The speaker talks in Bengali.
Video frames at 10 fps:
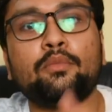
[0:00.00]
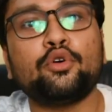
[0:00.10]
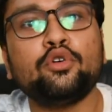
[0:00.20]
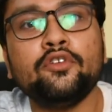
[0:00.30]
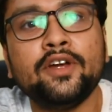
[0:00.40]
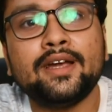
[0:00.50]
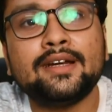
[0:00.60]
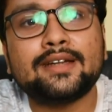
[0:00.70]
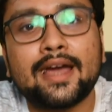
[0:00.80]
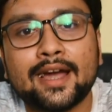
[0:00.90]
মোটর
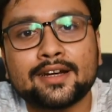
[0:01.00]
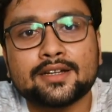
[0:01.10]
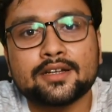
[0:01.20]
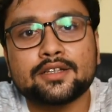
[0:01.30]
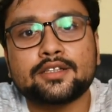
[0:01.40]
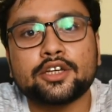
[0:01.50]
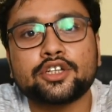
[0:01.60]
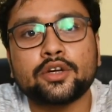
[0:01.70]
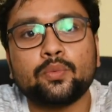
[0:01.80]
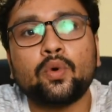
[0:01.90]
ভেহিকেল অ্যাক্ট
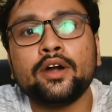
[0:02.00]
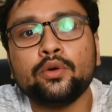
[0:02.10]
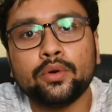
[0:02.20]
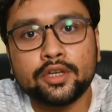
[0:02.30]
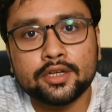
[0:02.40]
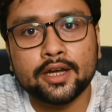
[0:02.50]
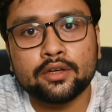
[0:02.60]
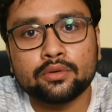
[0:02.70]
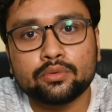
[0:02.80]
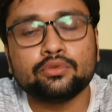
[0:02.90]
সেকশন ওয়ান টোয়েন্টি
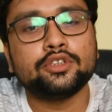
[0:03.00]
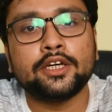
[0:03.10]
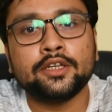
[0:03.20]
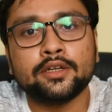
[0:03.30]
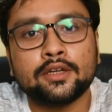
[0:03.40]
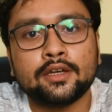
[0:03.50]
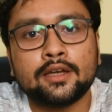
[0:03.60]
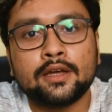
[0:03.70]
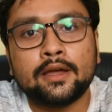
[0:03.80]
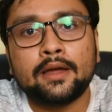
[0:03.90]
নাইন অনুযায়ী
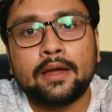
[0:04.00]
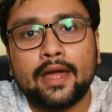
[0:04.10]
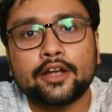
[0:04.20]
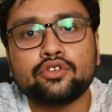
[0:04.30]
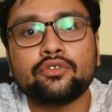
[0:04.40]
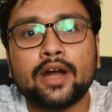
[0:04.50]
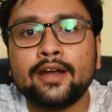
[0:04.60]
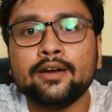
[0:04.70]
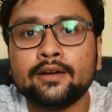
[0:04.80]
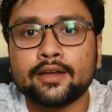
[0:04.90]
একজন
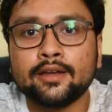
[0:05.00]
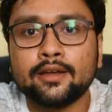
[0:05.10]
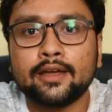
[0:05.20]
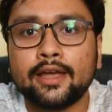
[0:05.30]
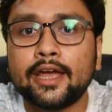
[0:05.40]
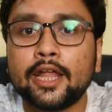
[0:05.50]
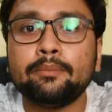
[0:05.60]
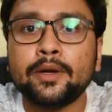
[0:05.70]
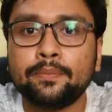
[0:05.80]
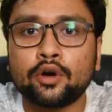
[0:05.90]
রাইডারকে
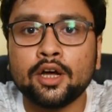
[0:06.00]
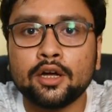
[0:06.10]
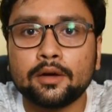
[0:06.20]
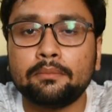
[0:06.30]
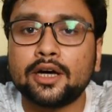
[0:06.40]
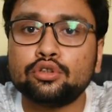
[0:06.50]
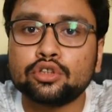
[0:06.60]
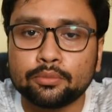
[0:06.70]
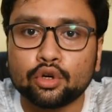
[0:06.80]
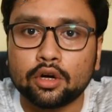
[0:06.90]
হেলমেট পরা
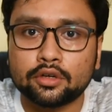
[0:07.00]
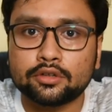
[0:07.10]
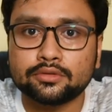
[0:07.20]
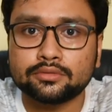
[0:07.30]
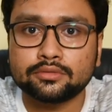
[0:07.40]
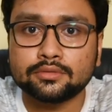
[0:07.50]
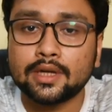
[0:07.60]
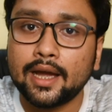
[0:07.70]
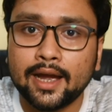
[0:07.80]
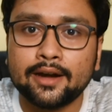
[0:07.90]
বাধ্যতামূলক
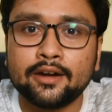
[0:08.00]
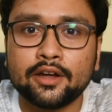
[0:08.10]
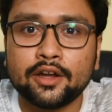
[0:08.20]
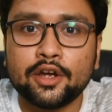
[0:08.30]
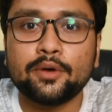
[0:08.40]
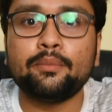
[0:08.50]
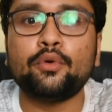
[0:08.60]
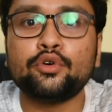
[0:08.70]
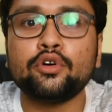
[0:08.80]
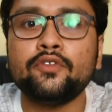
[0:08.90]
অ্যান্ড
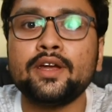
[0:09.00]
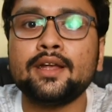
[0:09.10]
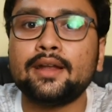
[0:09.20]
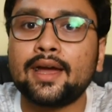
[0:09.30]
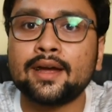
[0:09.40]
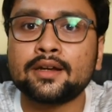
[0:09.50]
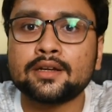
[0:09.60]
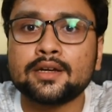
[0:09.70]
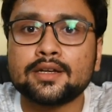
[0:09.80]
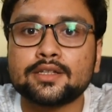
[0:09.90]
মোটর ভেহিকেল অ্যাক্ট
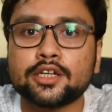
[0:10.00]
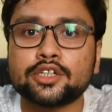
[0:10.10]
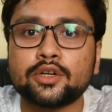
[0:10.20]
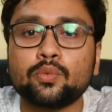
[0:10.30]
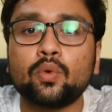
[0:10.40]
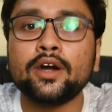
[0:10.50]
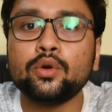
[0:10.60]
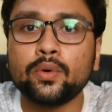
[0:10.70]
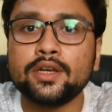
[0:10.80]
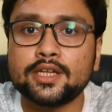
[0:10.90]
সেকশন ওয়ান
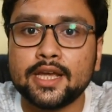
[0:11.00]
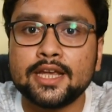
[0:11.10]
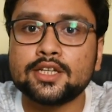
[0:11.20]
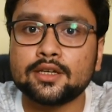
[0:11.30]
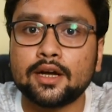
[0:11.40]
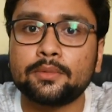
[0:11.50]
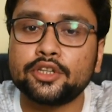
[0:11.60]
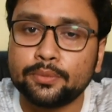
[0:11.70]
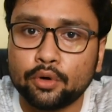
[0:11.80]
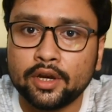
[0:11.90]
টোয়েন্টি এইট
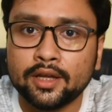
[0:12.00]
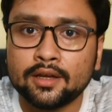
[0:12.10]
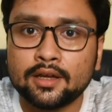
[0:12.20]
আমাদের বলে